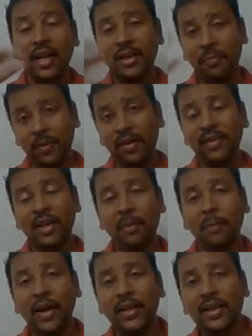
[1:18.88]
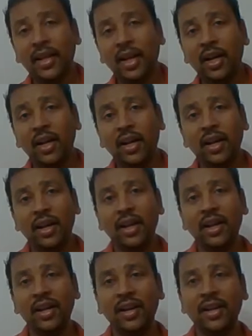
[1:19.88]
இப்போ அவங்கள பார்த்தா
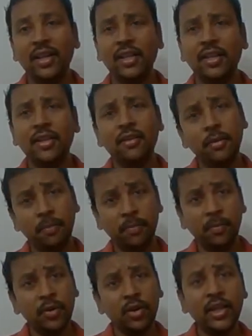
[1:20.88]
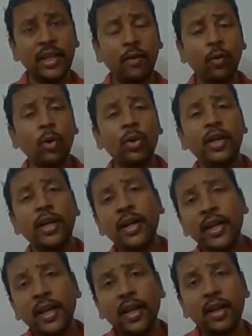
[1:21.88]
இப்போ எவ்வளோ
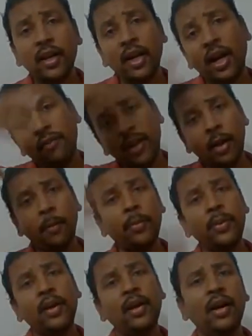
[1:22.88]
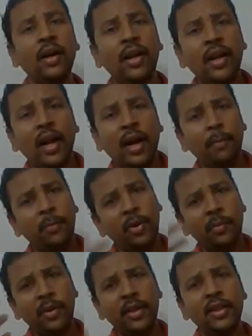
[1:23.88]
ட்ரெண்டிங்காக இருக்கிறாங்க அவங்க அப்படியா அப்போ
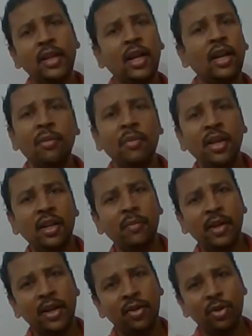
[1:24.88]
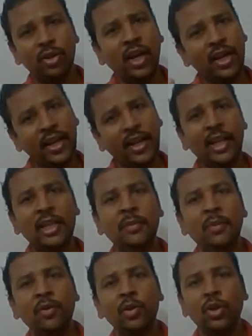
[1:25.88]
அப்படி இருந்தாங்களா அப்படிங்கிற மாதிரியான ஒரு தாட்
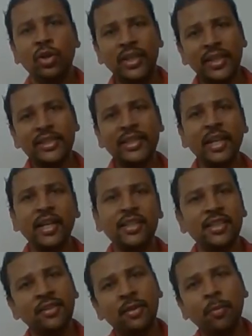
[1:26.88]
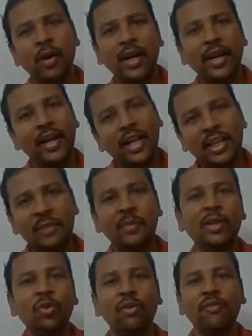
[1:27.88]
எல்லாத்துக்குமே வந்திருக்கும் இந்த ஜென்ரேஷன் பார்க்குற எல்லாத்துக்குமே
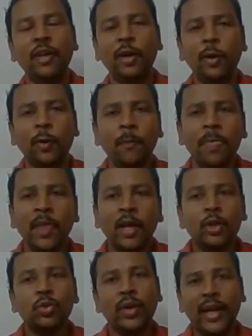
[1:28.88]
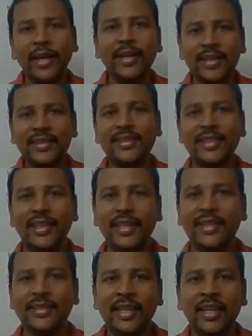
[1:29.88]
வந்து ஒரு ஃபீல் இருக்கும் ஸோ நைன்டிஸ்
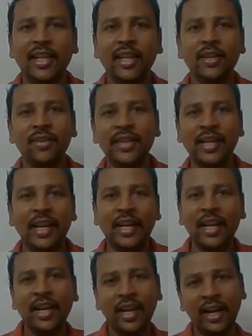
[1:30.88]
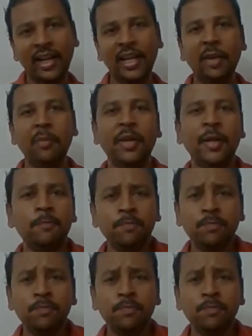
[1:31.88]
கிட்ஸாக இருக்கிறவங்க வந்து நிறையா கனெக்ட் ஆகிருப்பீங்க